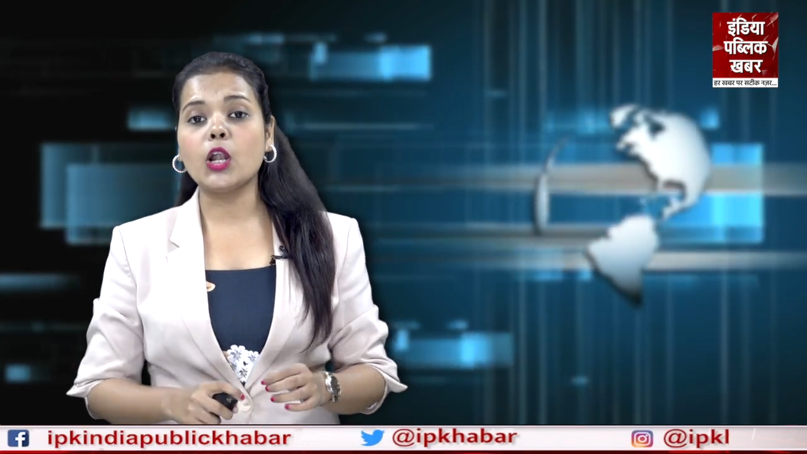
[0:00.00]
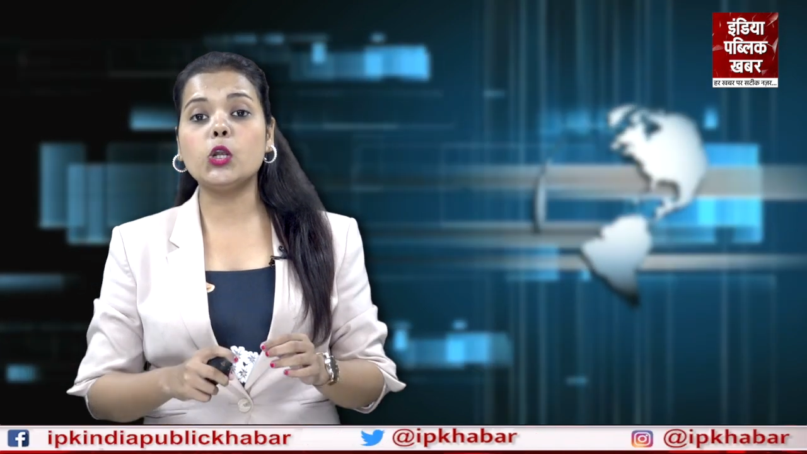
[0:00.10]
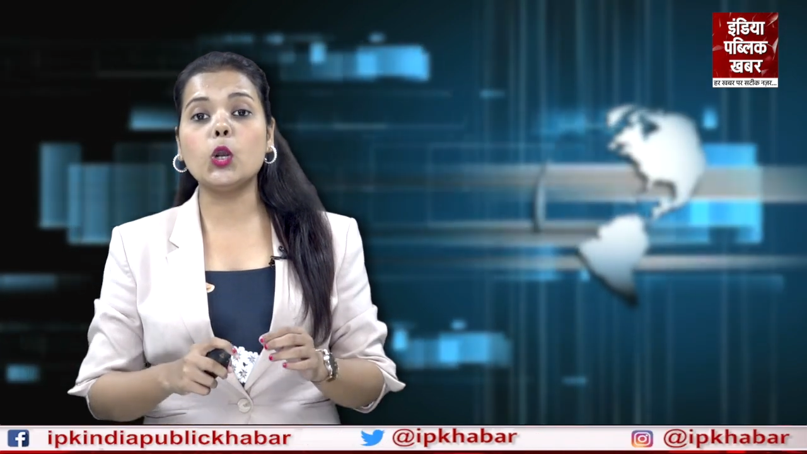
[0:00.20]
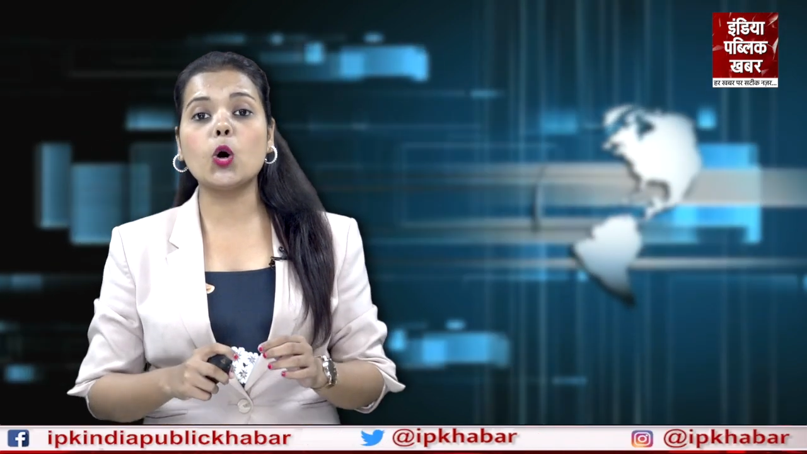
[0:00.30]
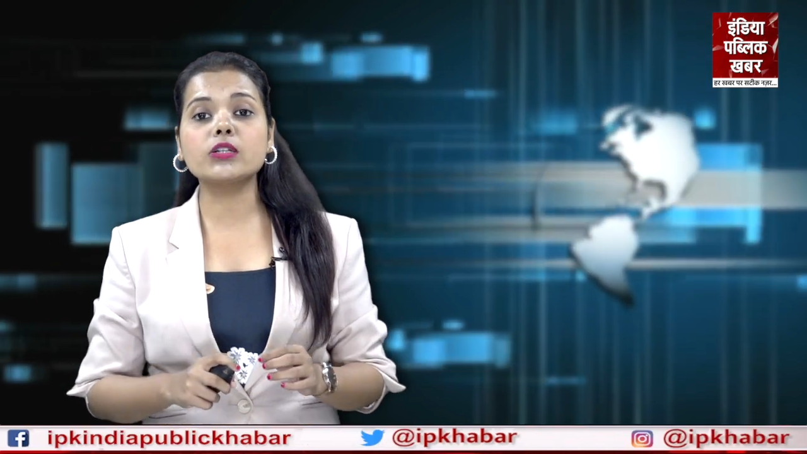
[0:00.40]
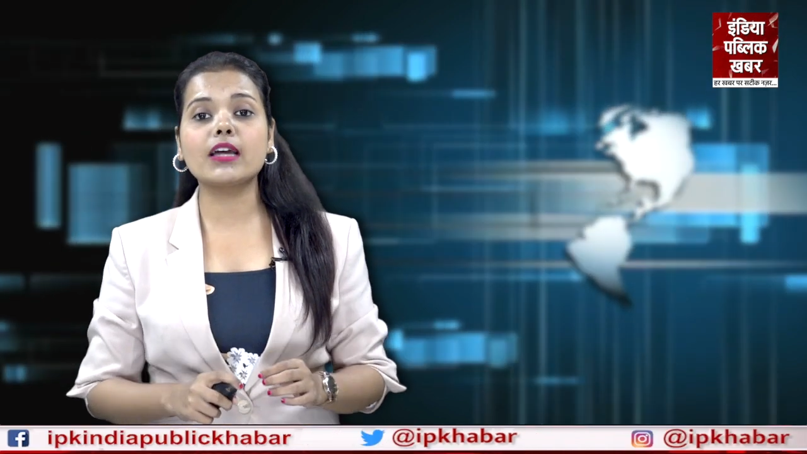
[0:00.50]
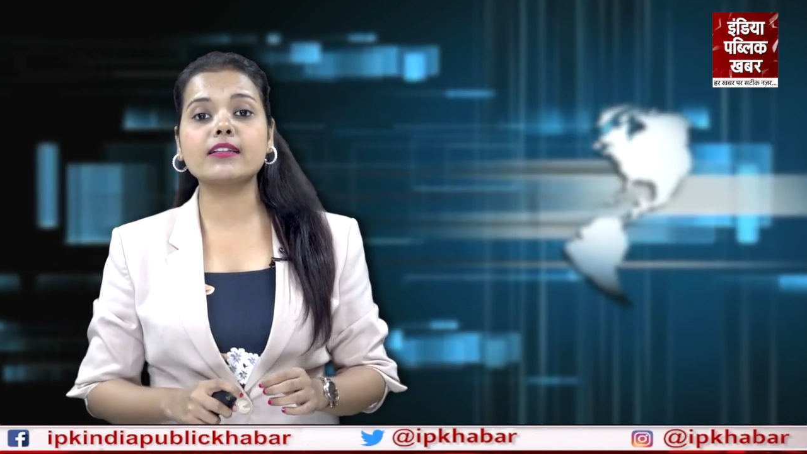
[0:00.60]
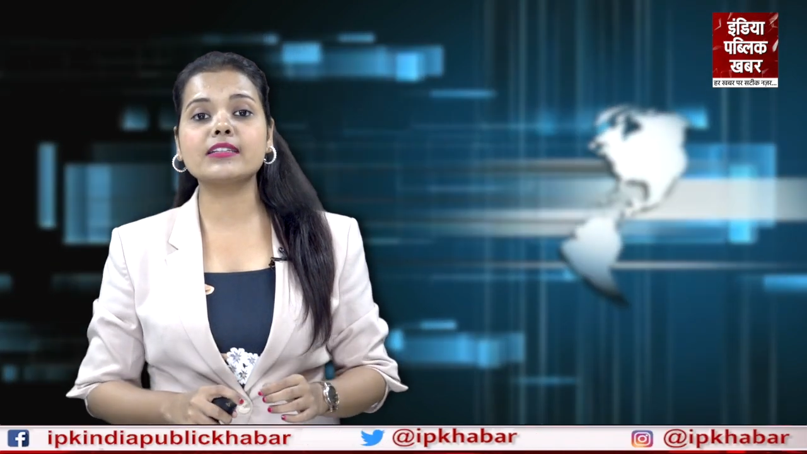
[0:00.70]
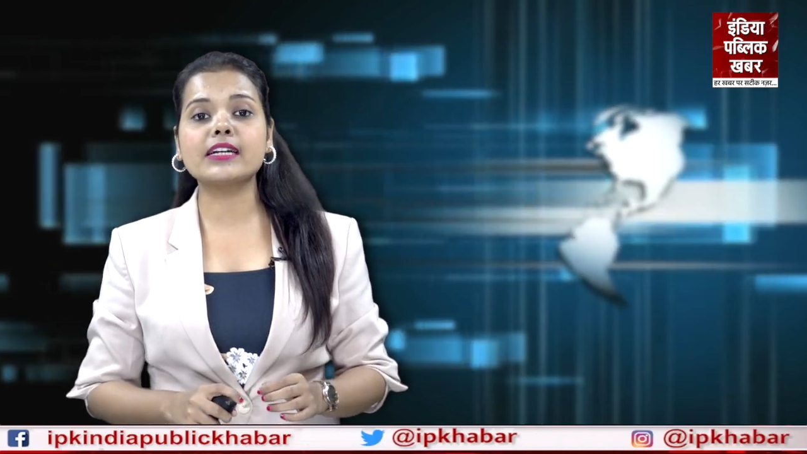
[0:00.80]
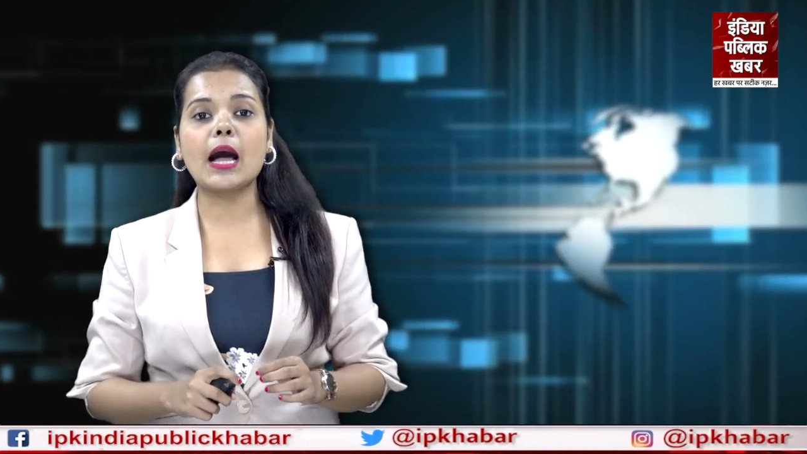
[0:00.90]

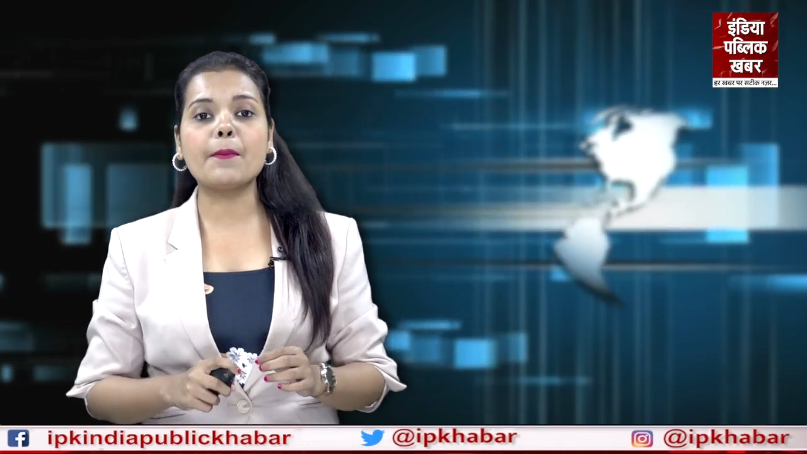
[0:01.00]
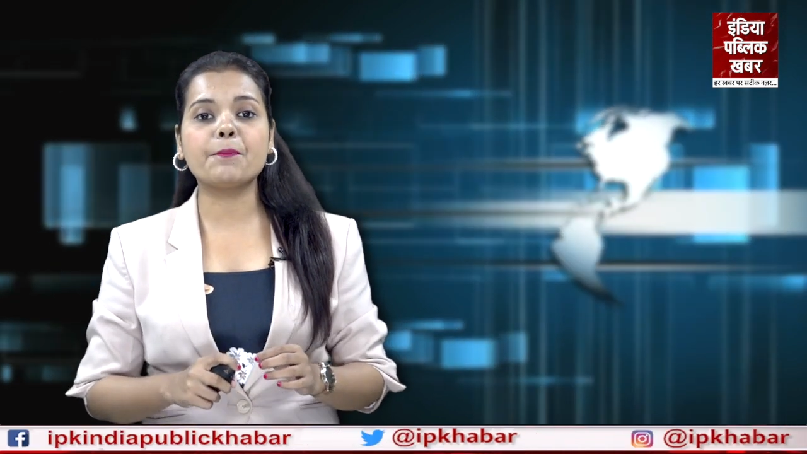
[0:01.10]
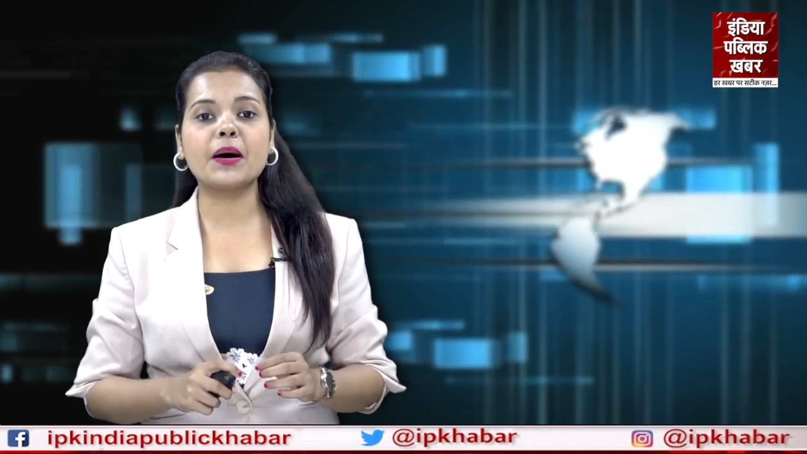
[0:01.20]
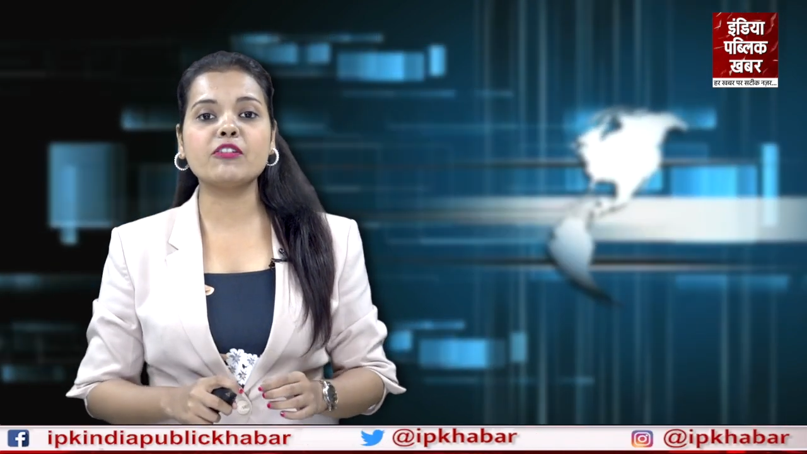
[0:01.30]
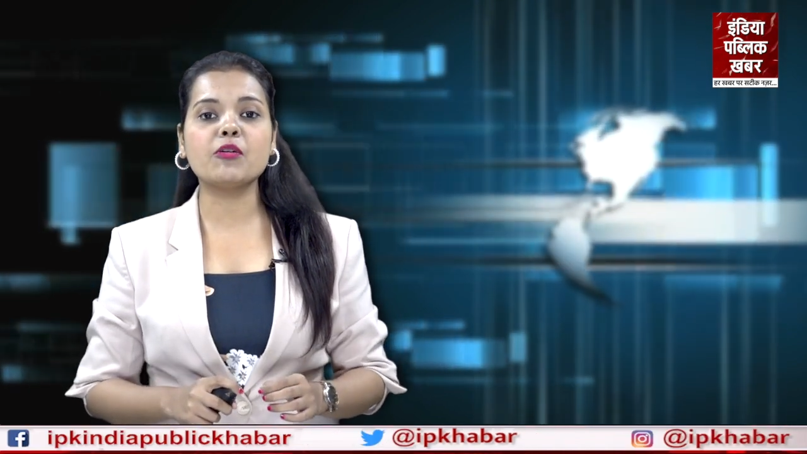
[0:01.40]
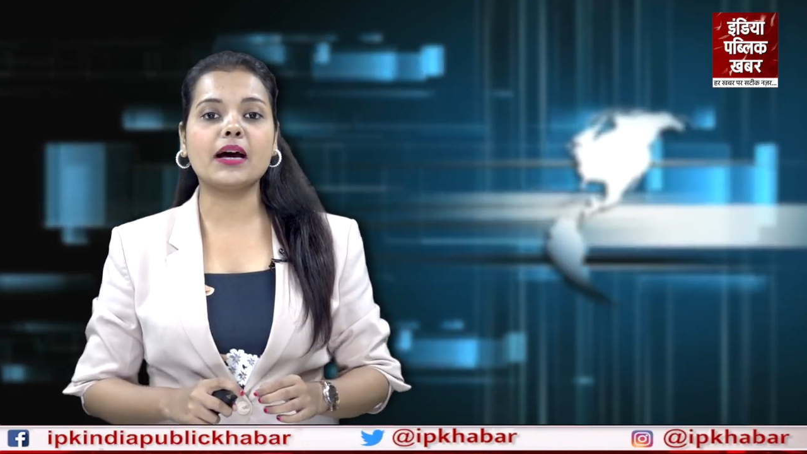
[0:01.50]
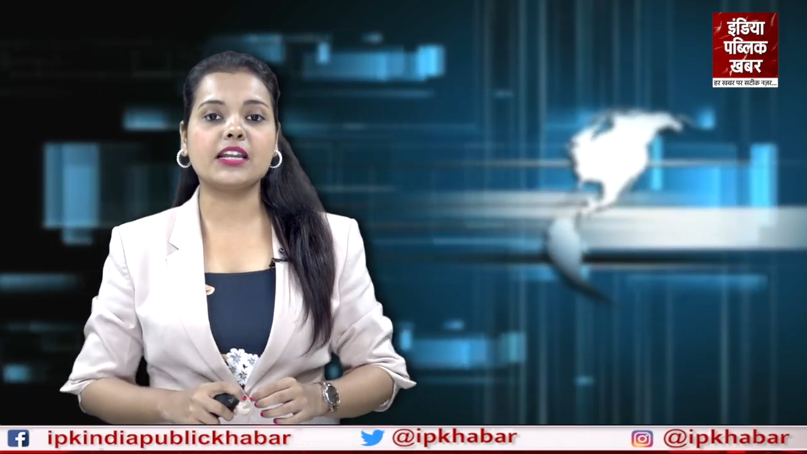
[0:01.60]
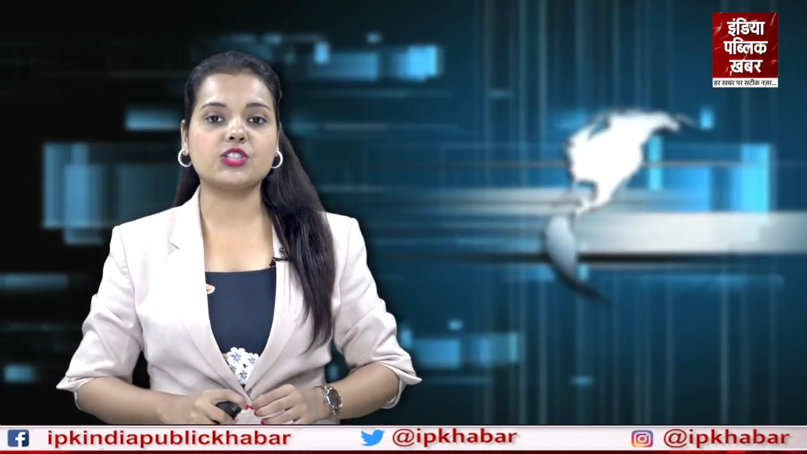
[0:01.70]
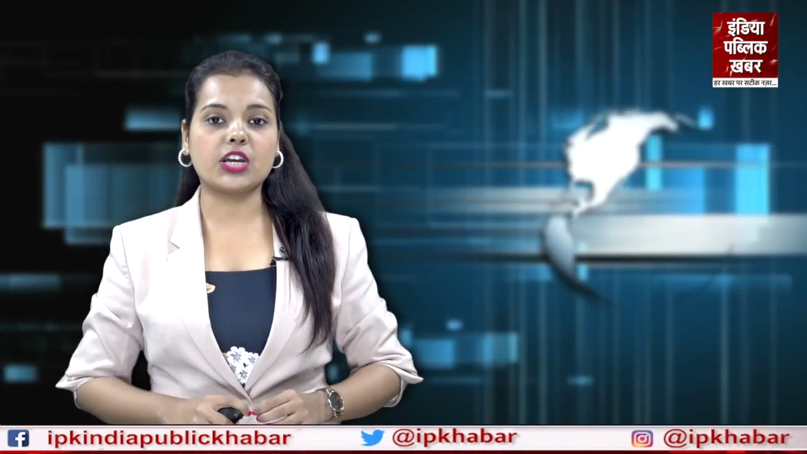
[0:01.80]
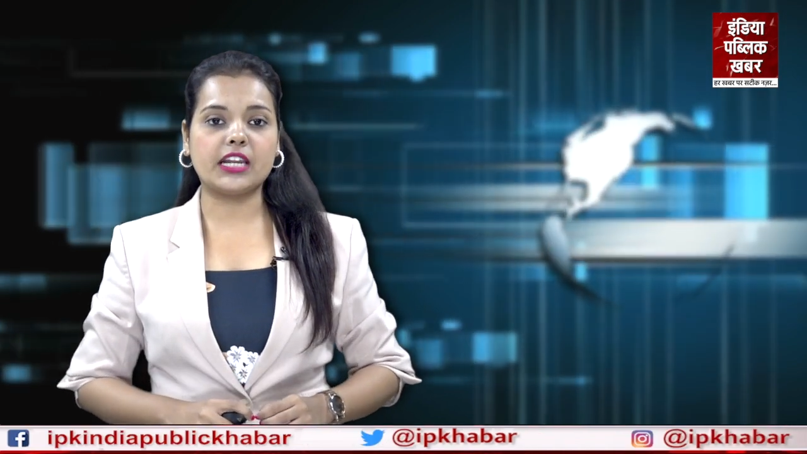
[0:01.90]
लोकतंत्र का पर्व
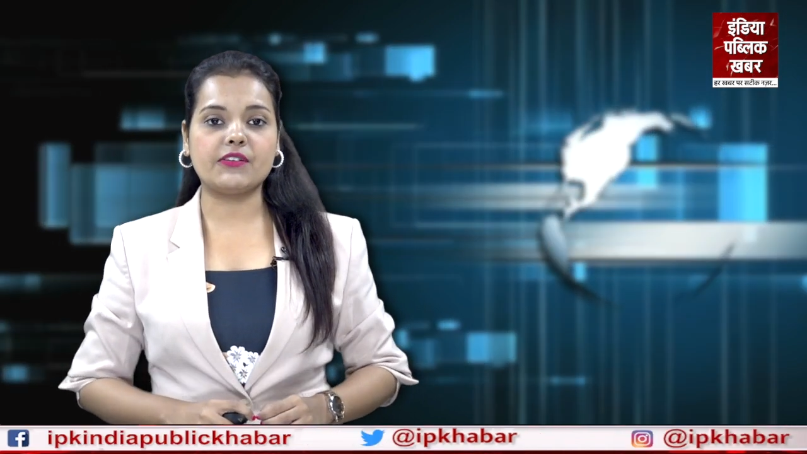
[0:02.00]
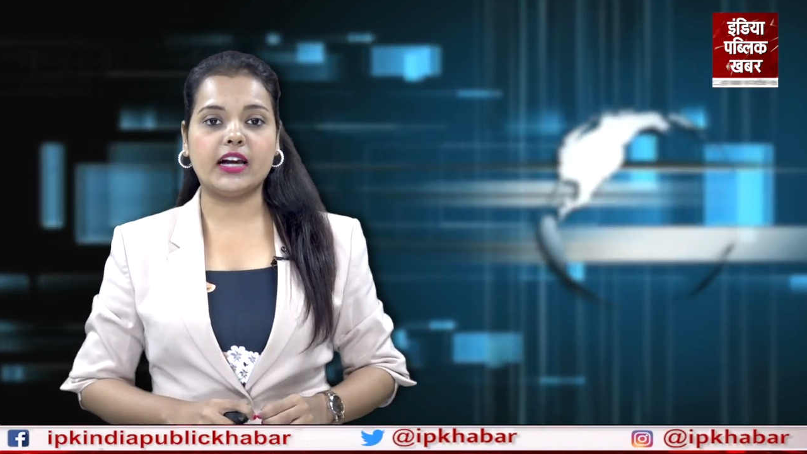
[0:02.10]
माने जाने